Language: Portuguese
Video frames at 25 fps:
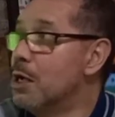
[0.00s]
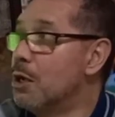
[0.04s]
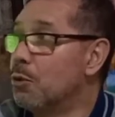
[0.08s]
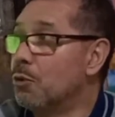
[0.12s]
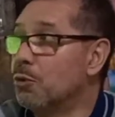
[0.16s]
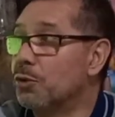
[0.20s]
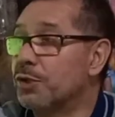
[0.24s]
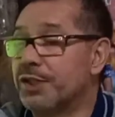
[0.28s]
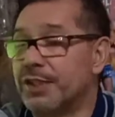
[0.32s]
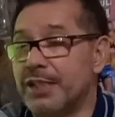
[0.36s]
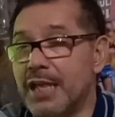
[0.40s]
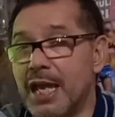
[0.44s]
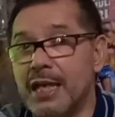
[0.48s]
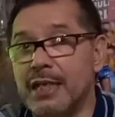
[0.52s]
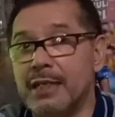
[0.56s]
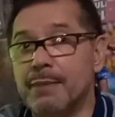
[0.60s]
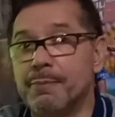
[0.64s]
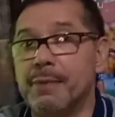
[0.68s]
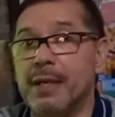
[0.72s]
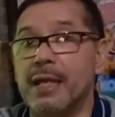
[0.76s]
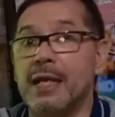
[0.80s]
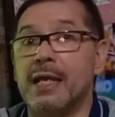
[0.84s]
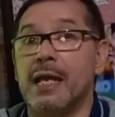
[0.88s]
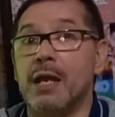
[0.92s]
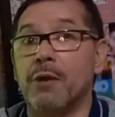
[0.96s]
o
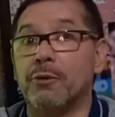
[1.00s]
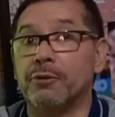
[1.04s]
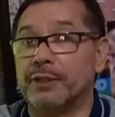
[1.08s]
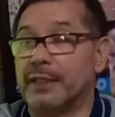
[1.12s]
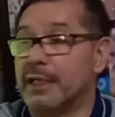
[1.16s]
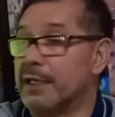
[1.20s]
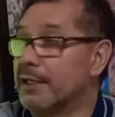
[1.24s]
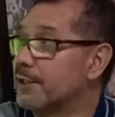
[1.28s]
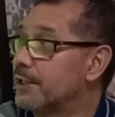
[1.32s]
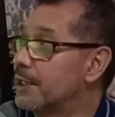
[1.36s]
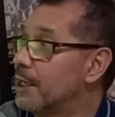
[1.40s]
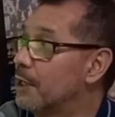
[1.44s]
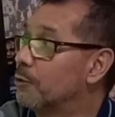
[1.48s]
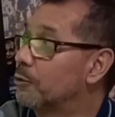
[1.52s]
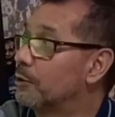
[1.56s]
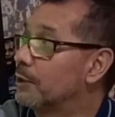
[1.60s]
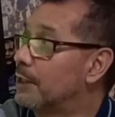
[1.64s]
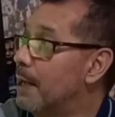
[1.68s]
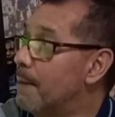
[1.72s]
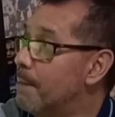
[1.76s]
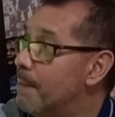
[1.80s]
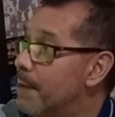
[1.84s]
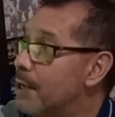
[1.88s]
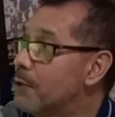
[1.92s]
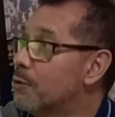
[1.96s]
CRB é o terceiro
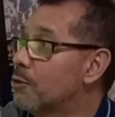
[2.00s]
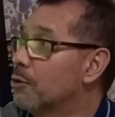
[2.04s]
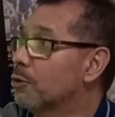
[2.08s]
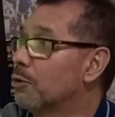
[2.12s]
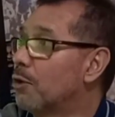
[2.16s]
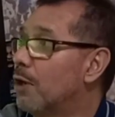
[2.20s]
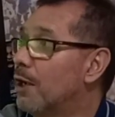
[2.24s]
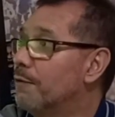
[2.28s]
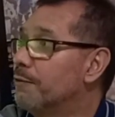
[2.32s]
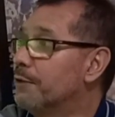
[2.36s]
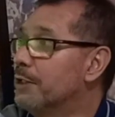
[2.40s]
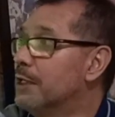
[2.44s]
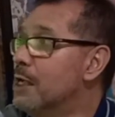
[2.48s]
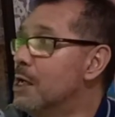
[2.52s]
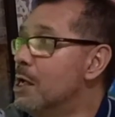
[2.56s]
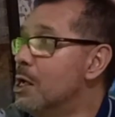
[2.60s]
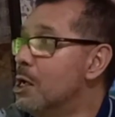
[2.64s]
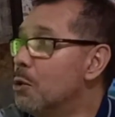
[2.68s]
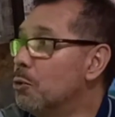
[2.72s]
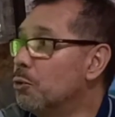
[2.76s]
também com 9,